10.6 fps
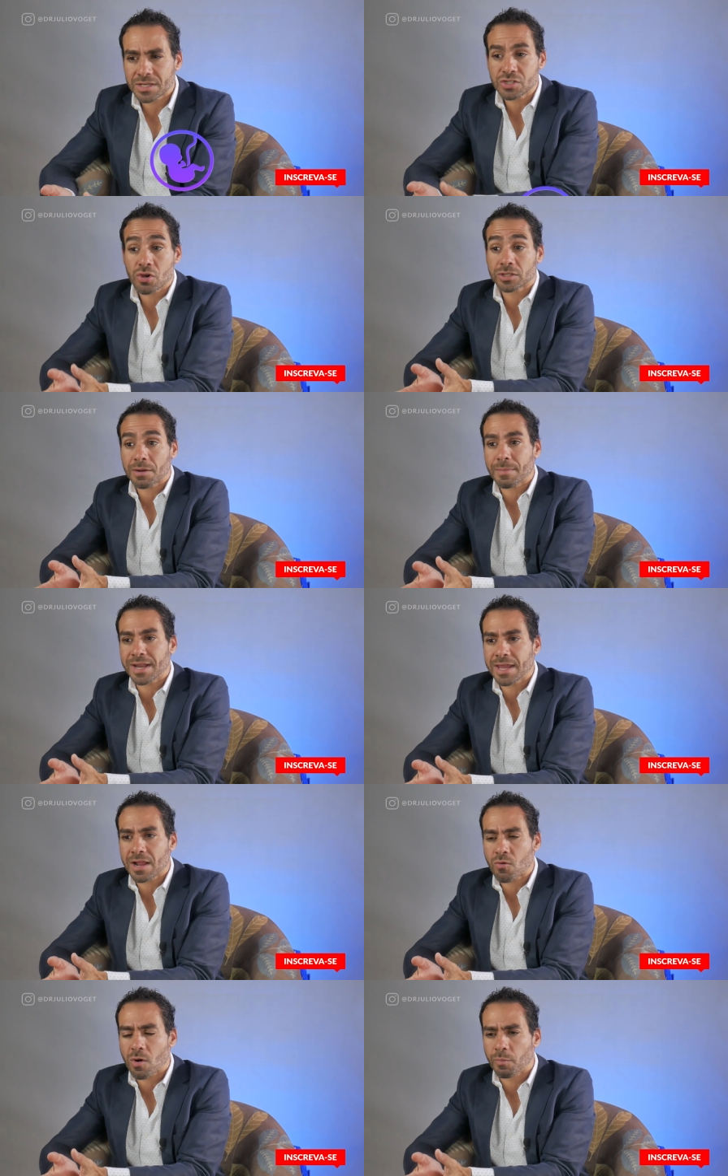e de outra
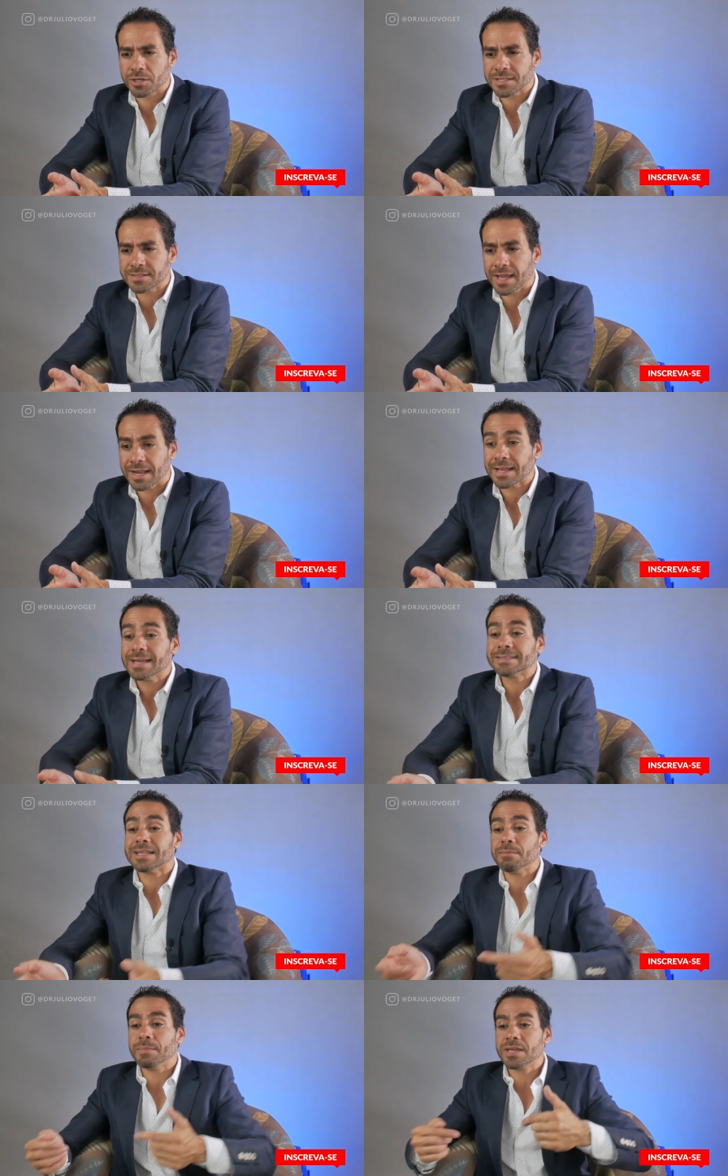maneira qual pode ser?
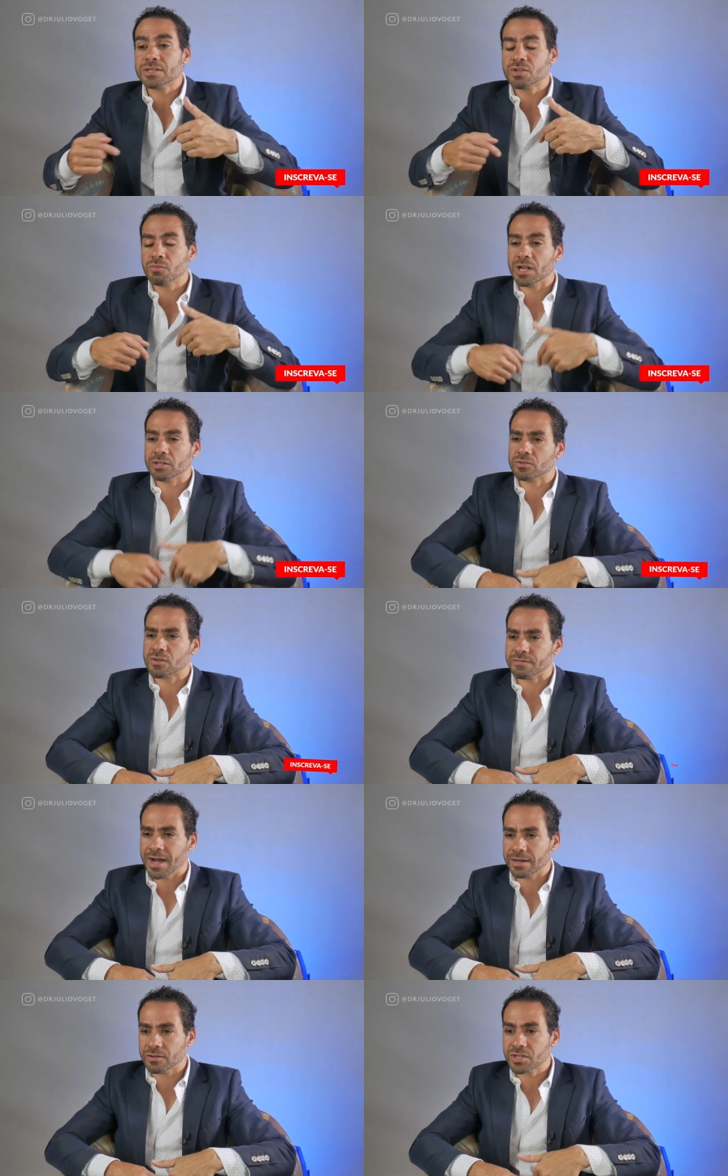Também estimulando os
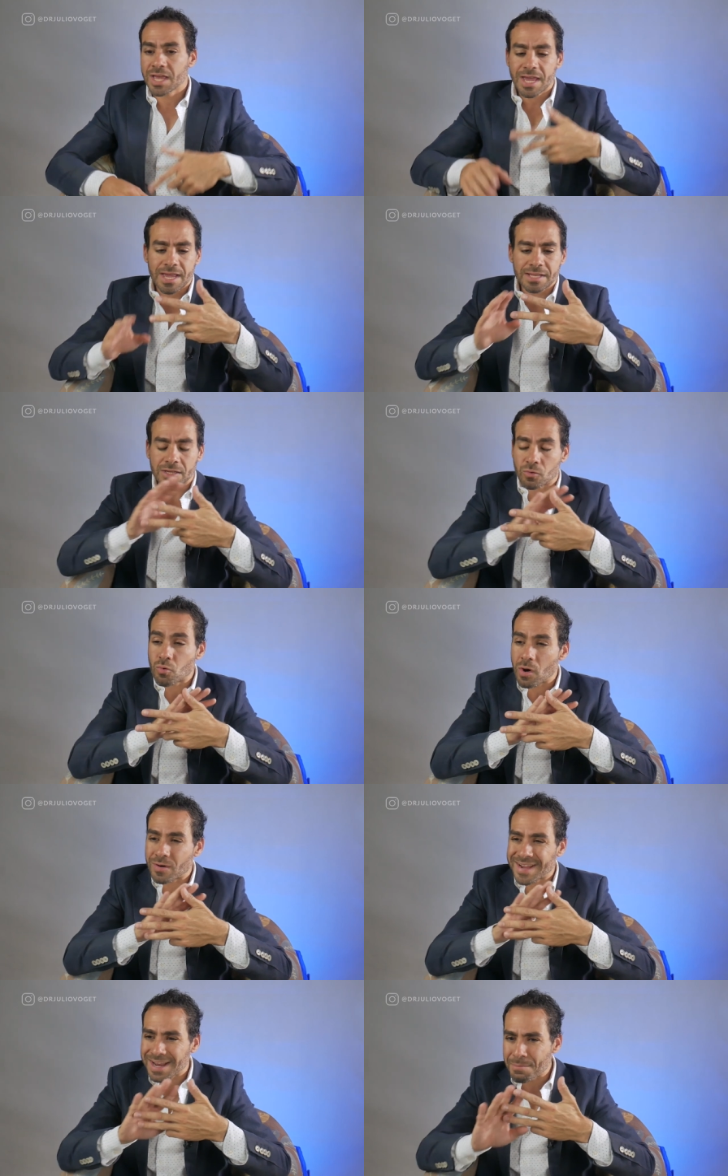ovários. Então,
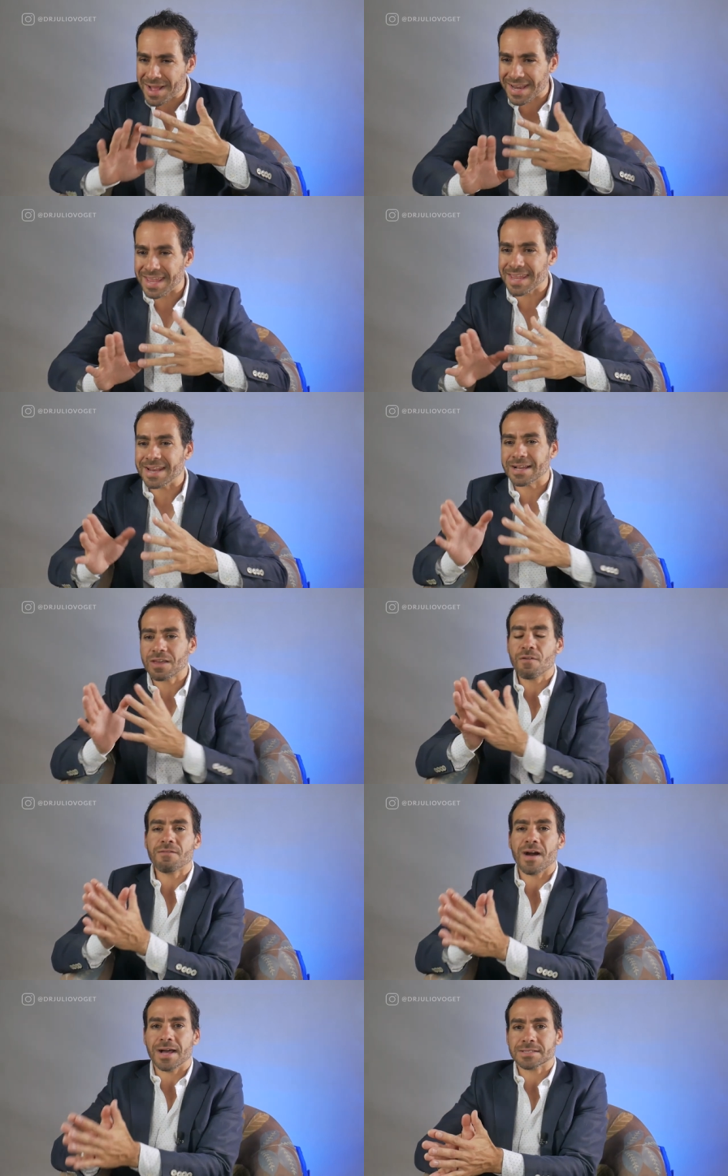qualquer maneira que eu
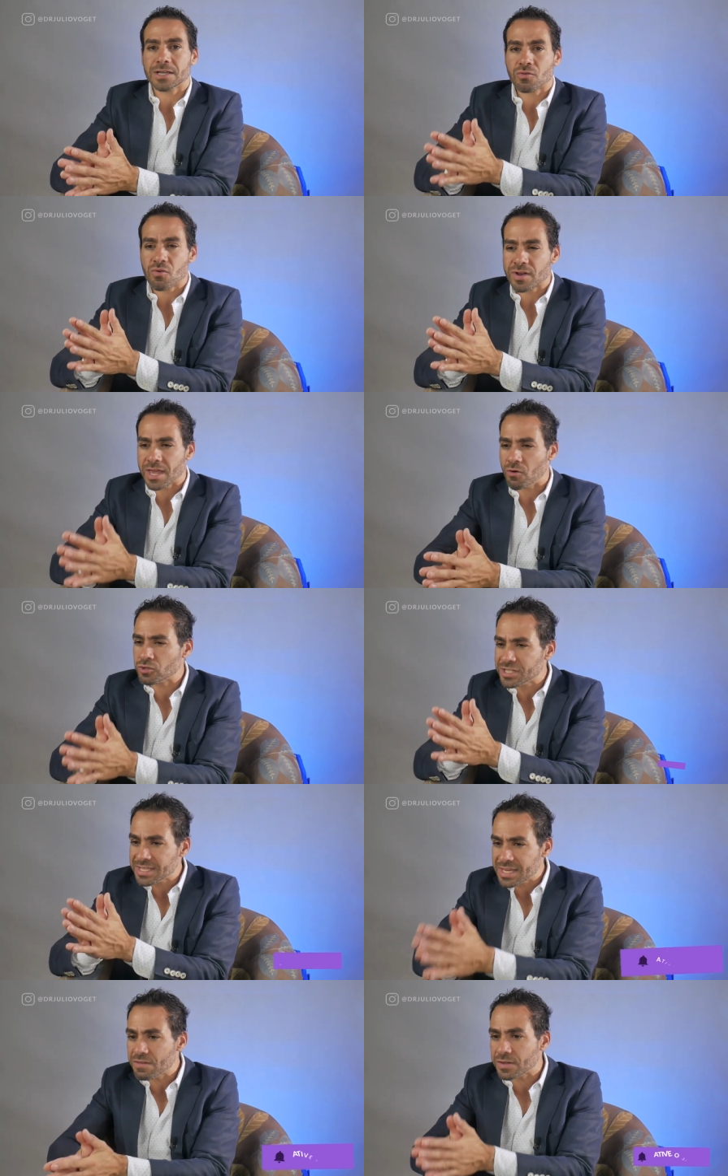faça com que os
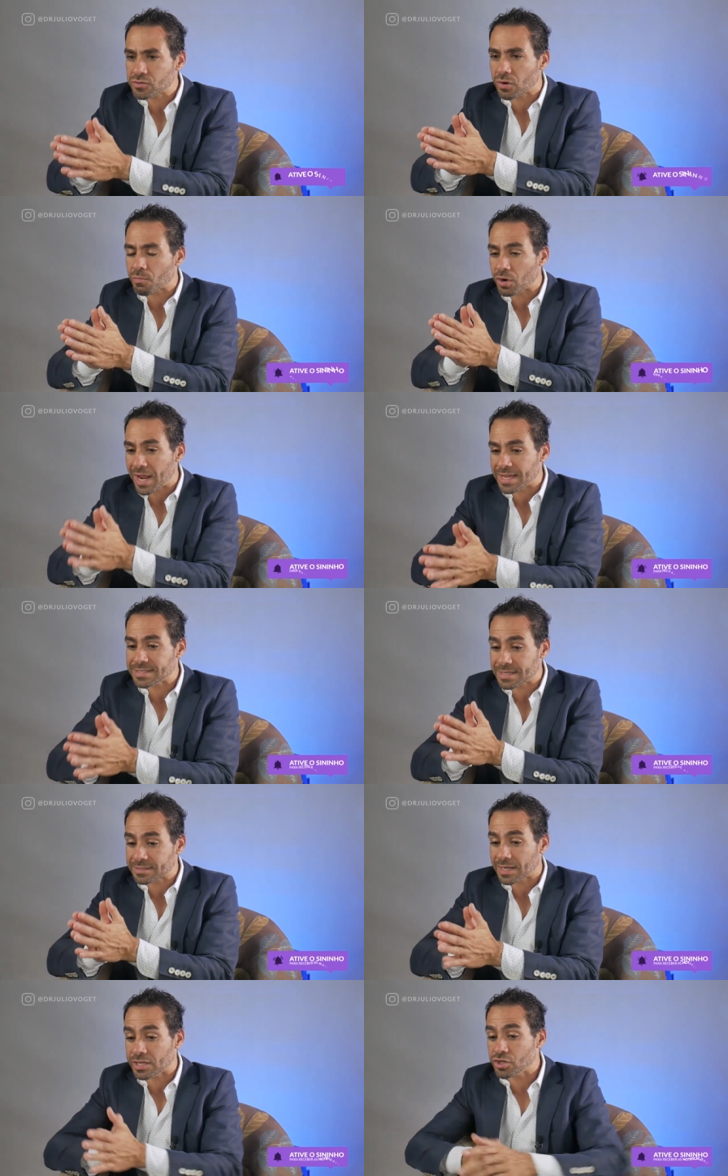níveis hormonais de
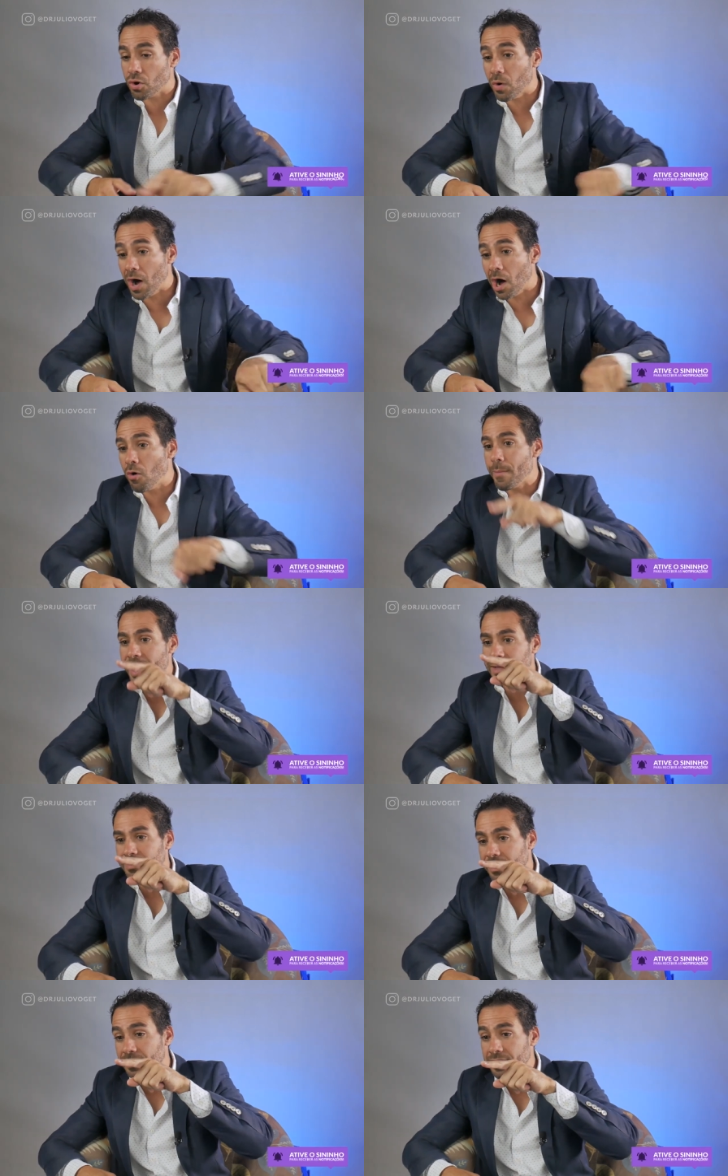estradiol
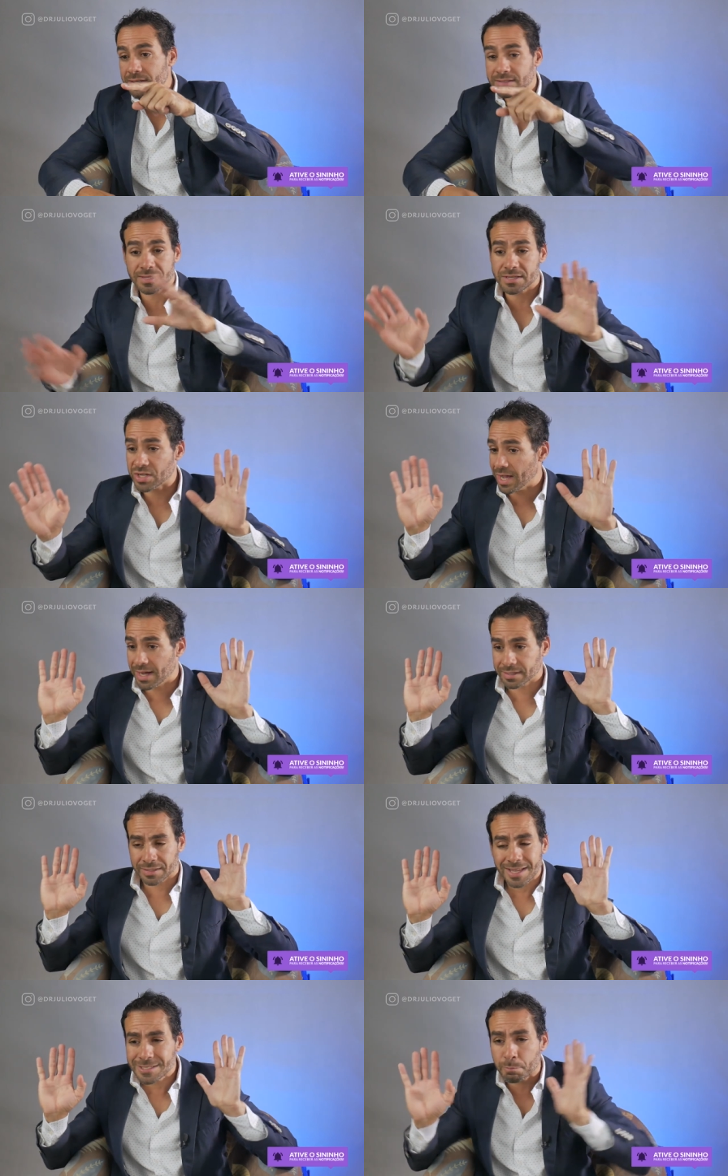aumentem, seja
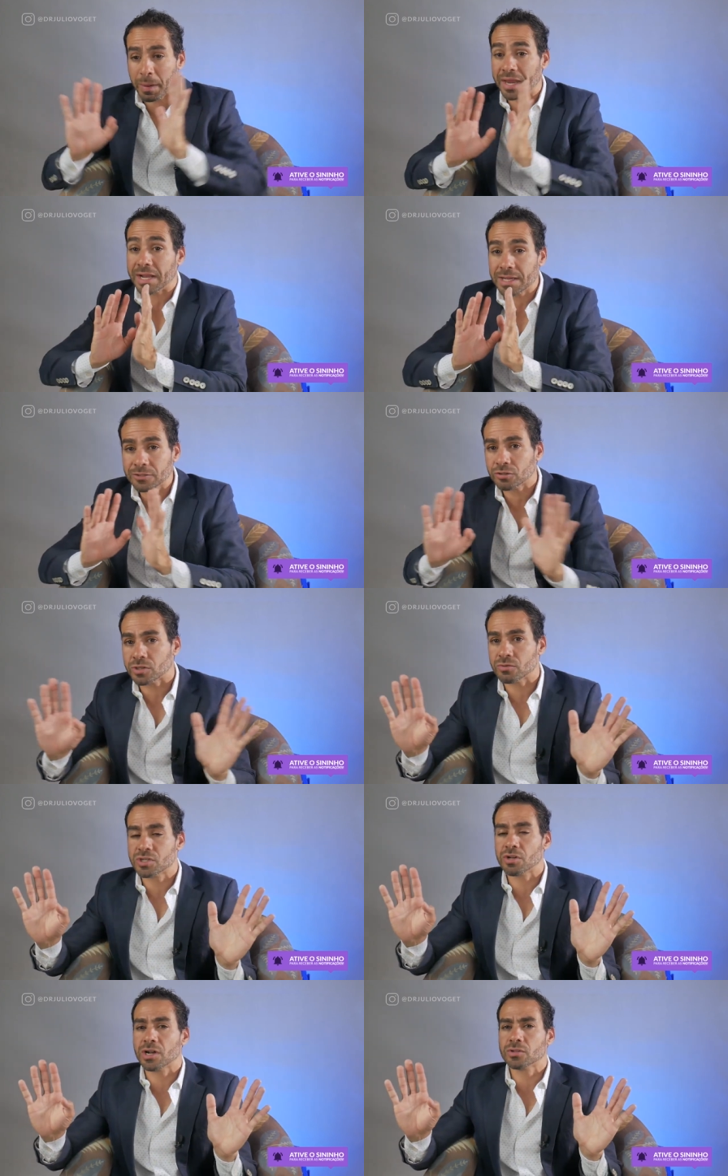até esperando o teu
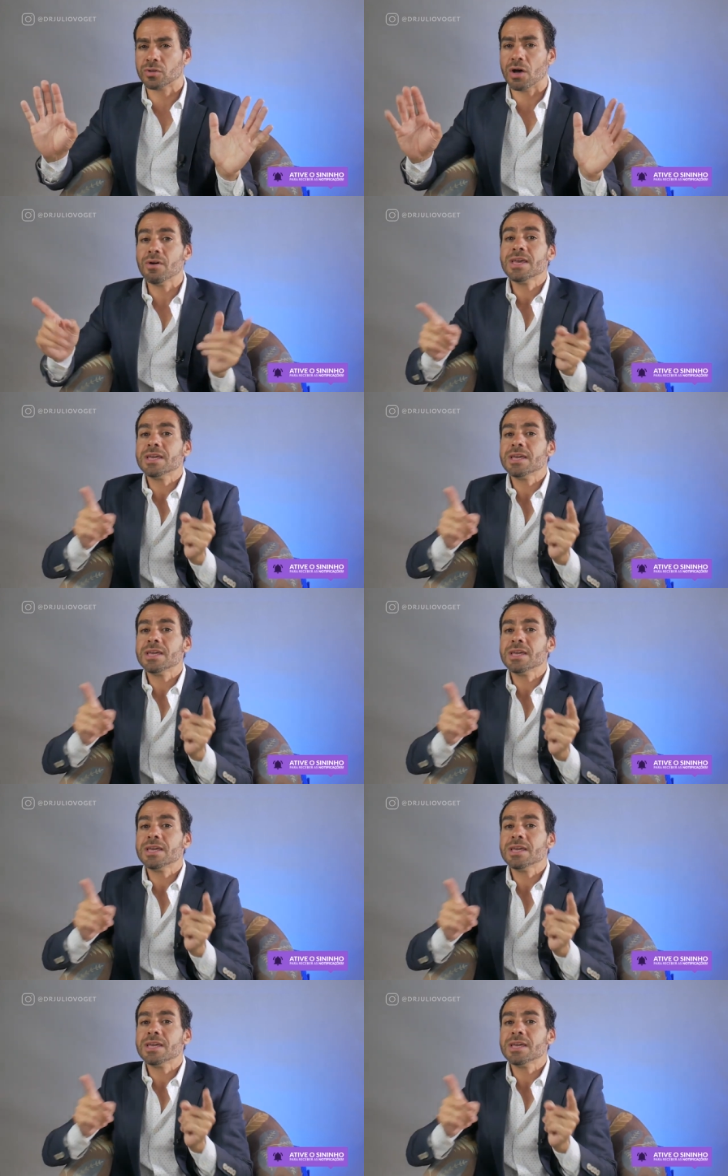ciclo natural,